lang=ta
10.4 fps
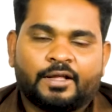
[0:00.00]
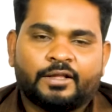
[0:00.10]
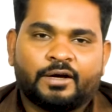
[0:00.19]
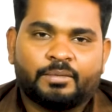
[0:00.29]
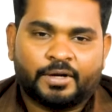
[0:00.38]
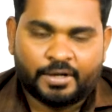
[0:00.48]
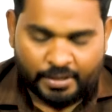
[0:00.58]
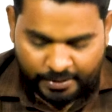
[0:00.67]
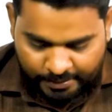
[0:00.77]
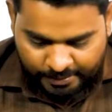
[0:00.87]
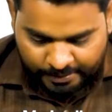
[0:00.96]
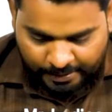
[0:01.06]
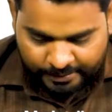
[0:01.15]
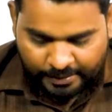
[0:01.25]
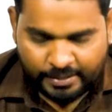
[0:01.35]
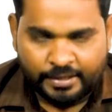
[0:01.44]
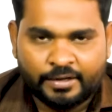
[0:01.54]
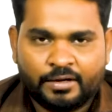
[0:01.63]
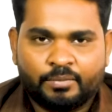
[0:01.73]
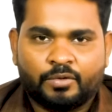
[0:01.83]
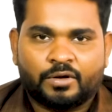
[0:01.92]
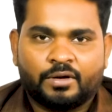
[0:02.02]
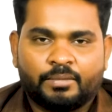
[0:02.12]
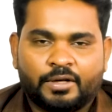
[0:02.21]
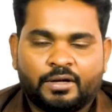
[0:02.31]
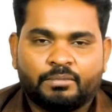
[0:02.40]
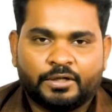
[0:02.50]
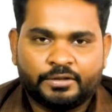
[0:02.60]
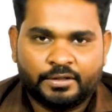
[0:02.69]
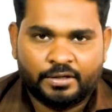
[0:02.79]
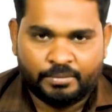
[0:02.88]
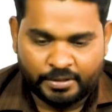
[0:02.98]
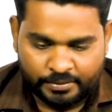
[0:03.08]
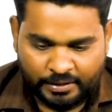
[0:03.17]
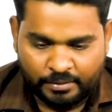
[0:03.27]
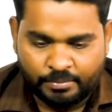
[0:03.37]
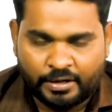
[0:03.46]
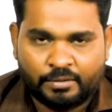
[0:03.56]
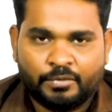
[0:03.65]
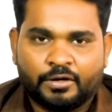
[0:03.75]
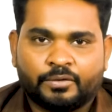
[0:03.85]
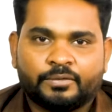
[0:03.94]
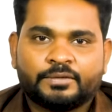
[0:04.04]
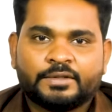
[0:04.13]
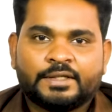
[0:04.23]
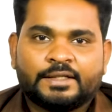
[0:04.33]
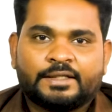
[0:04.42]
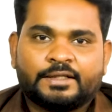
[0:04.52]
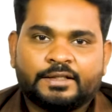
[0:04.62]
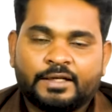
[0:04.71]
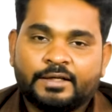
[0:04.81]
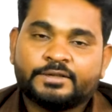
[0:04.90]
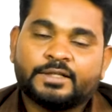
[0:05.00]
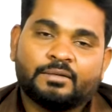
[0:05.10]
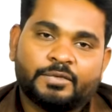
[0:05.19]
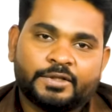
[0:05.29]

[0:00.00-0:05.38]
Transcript: அதுக்கப்புறம் கலையை க தலையை கீழே போடுறோம் அப்படின்னா மந்தின் அப்படியே தலை பாரமாக இருக்கும் இதுலேயும் சில